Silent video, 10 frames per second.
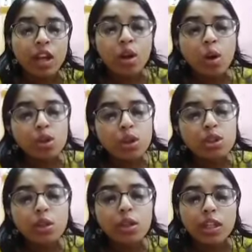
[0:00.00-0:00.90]

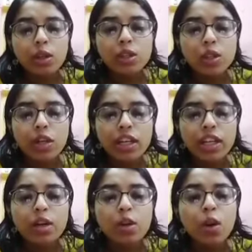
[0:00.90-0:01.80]
ওষুধগুলিও শরীরের
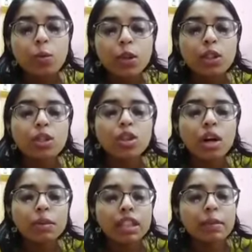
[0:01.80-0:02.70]
রোগ প্রতিরোধ
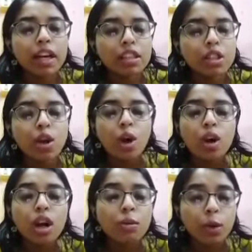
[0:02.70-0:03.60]
ক্ষমতা বাড়াতে
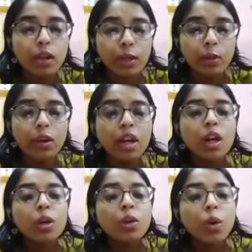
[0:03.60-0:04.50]
সক্ষম হলেও
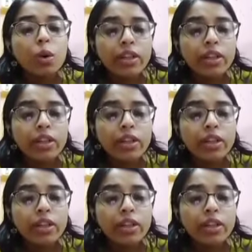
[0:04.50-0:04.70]
করোনা